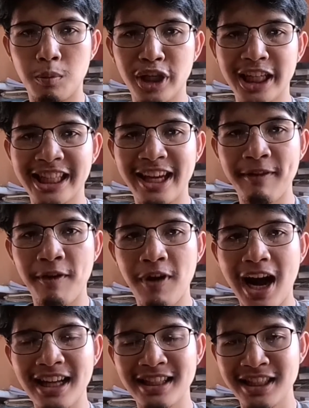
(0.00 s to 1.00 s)
มอเตอร์ไซค์ไฟ
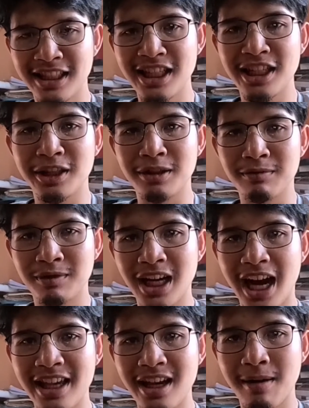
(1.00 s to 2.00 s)
ฟ้าที่จีน
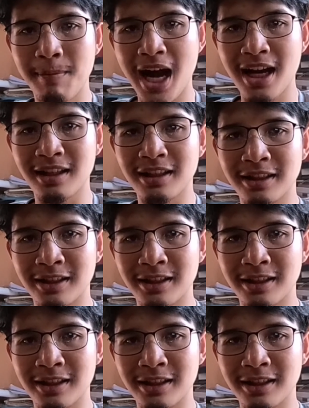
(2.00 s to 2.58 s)
ใช้เยอะมากเล